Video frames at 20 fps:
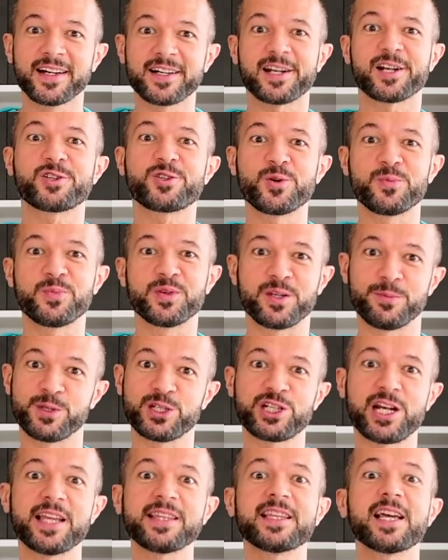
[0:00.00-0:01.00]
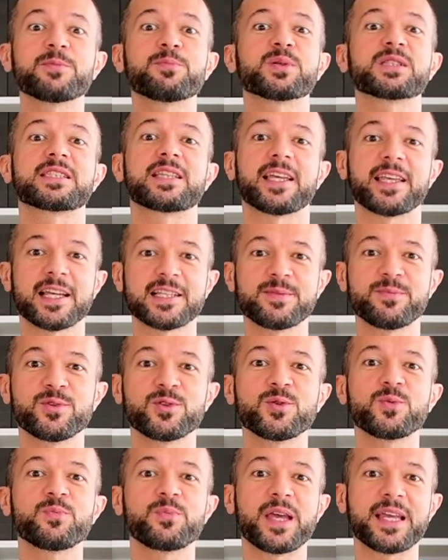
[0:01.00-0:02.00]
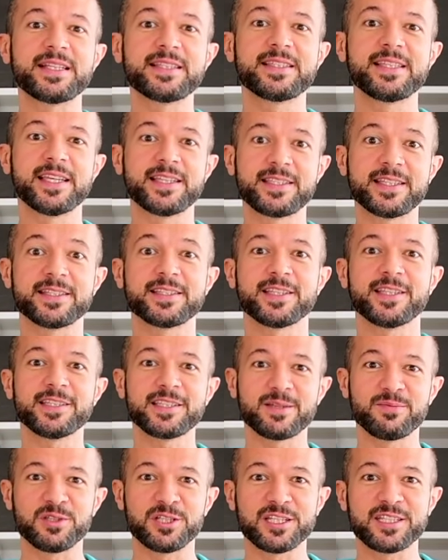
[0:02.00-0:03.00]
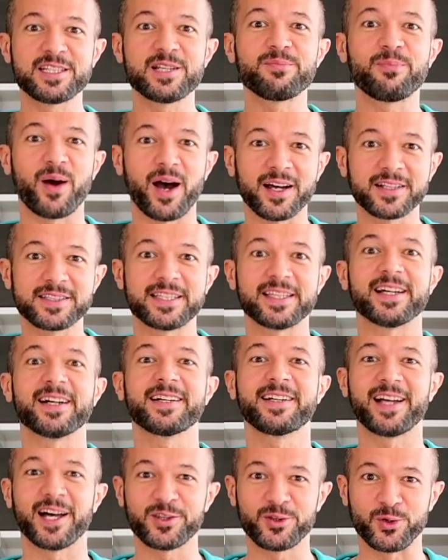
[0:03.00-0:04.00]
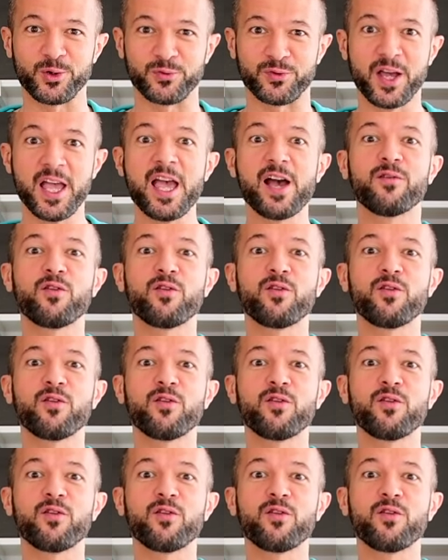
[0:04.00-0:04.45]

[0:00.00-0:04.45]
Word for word: хорошо перемешать, дать постоять минут 5-10 и заменитель пахте готов.